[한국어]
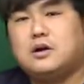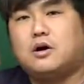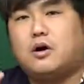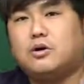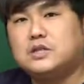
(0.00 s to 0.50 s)

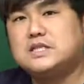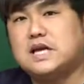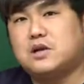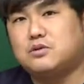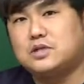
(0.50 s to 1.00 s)
어느
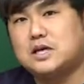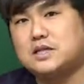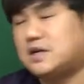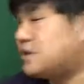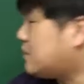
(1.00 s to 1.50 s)
자리에 오느냐에
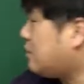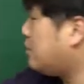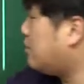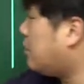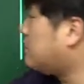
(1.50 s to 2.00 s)
따라서
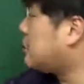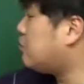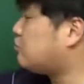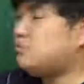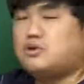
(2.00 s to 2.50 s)
명사를
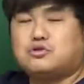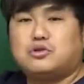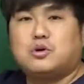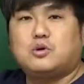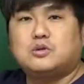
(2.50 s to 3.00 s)
꾸며주는
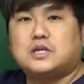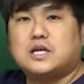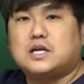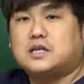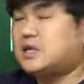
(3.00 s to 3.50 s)
형용사
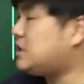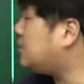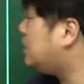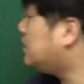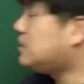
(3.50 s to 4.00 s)
자리일
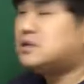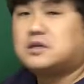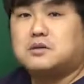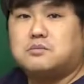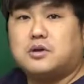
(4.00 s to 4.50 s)
때는
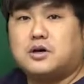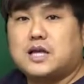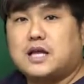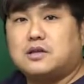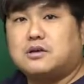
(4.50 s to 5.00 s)

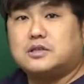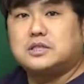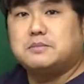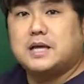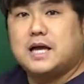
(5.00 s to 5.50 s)
근면한,
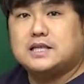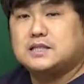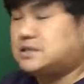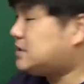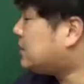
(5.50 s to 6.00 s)
열심히 하는